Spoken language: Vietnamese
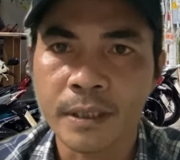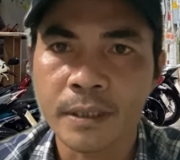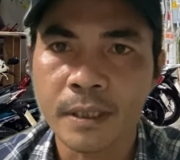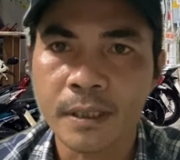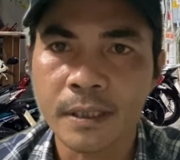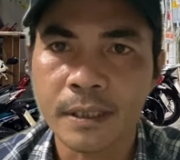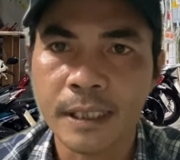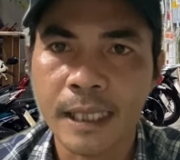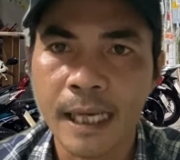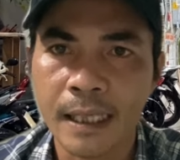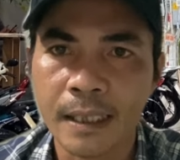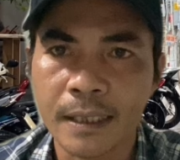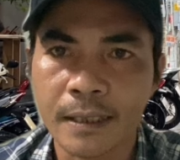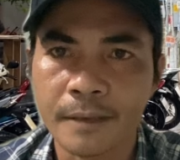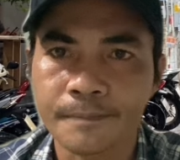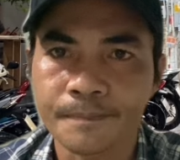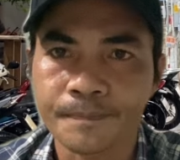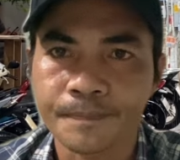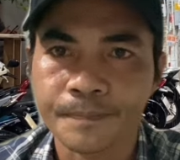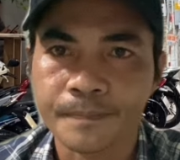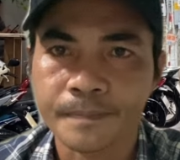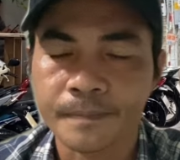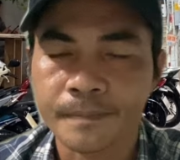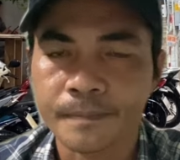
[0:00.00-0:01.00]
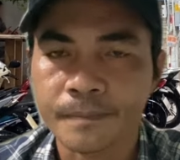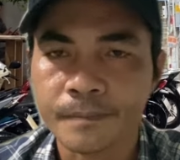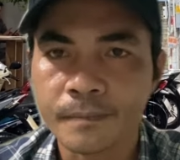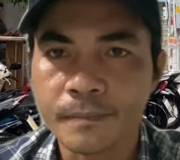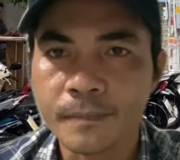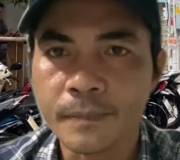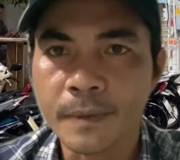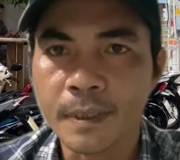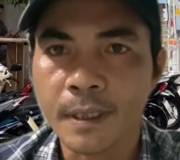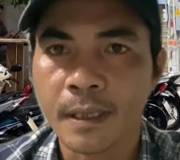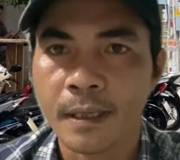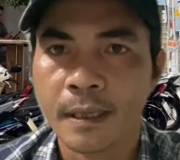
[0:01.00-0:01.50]
chức danh
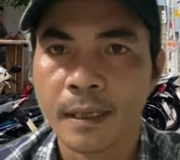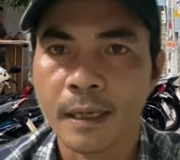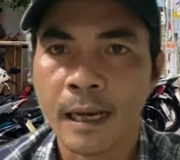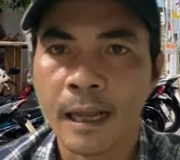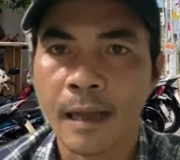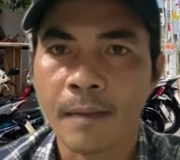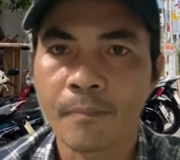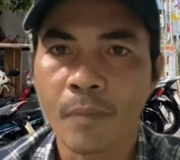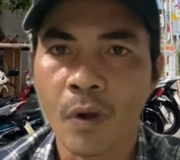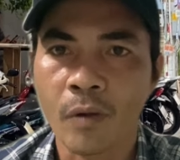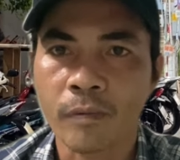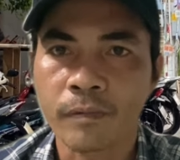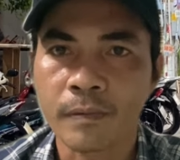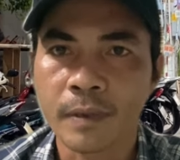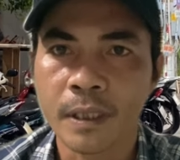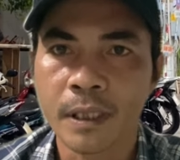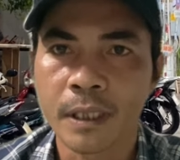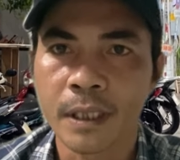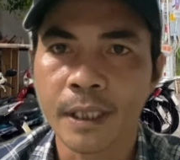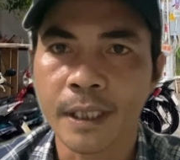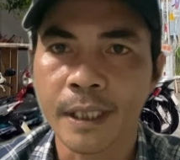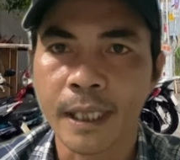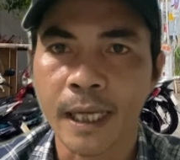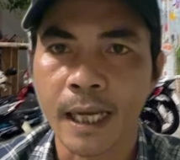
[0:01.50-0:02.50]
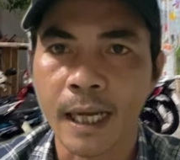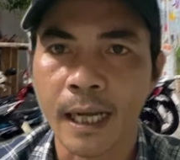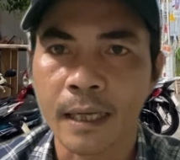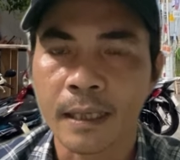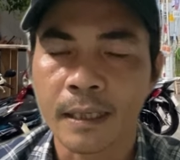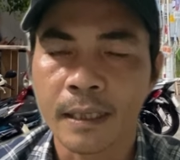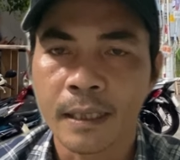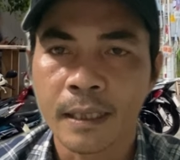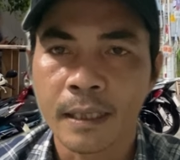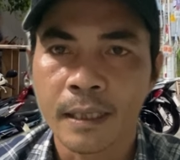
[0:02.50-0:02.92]
là một người à,